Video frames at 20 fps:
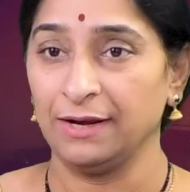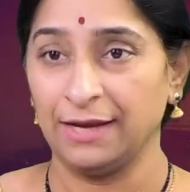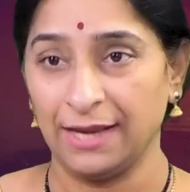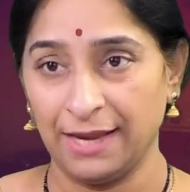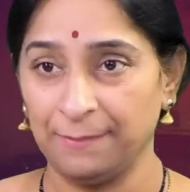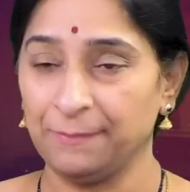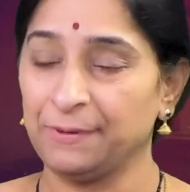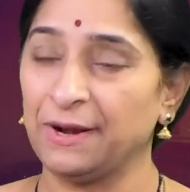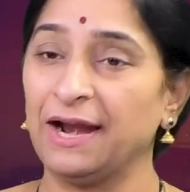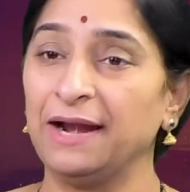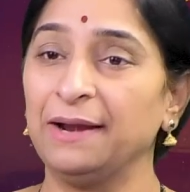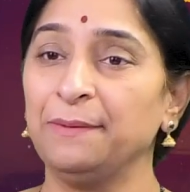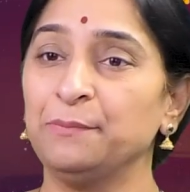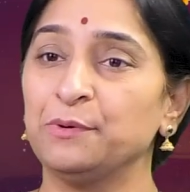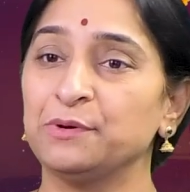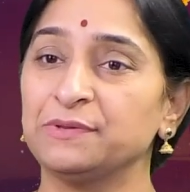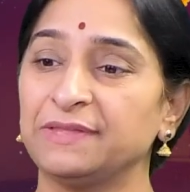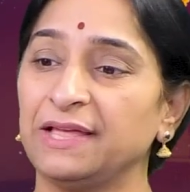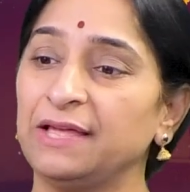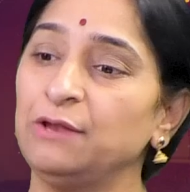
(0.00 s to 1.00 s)
నేను ప్రాణం
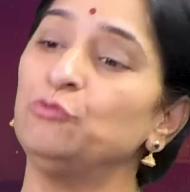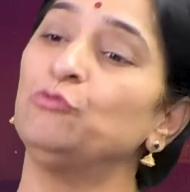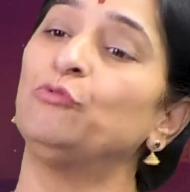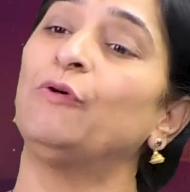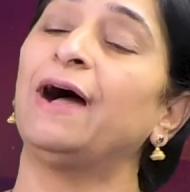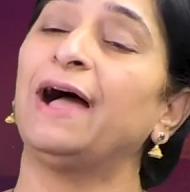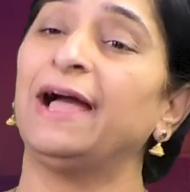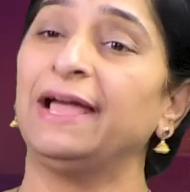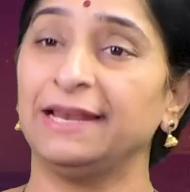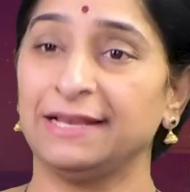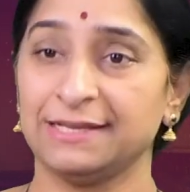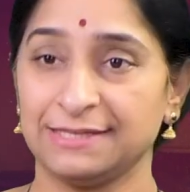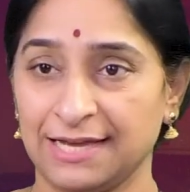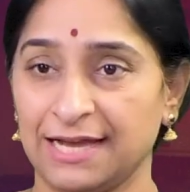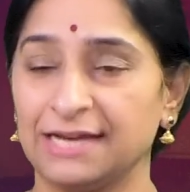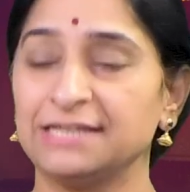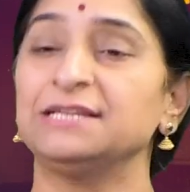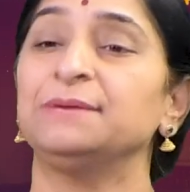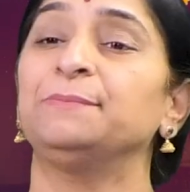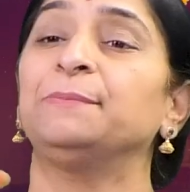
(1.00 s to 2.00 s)
పోస్తే నువ్వు ఆయనకి
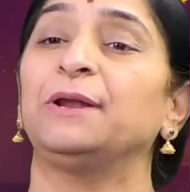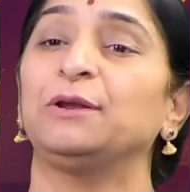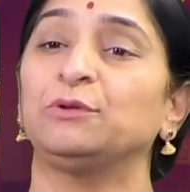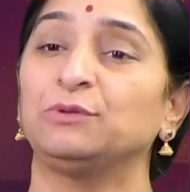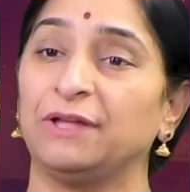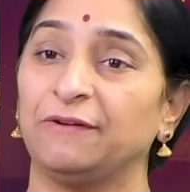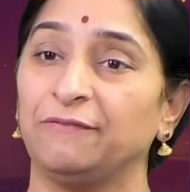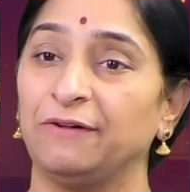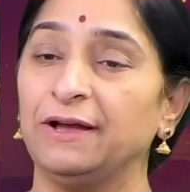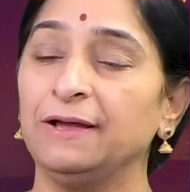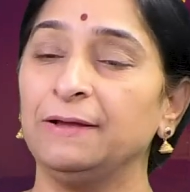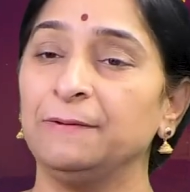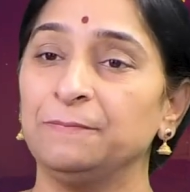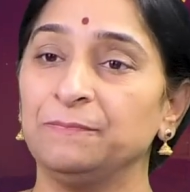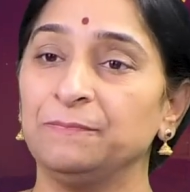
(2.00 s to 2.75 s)
సాక్ష్యం పలుకుతావా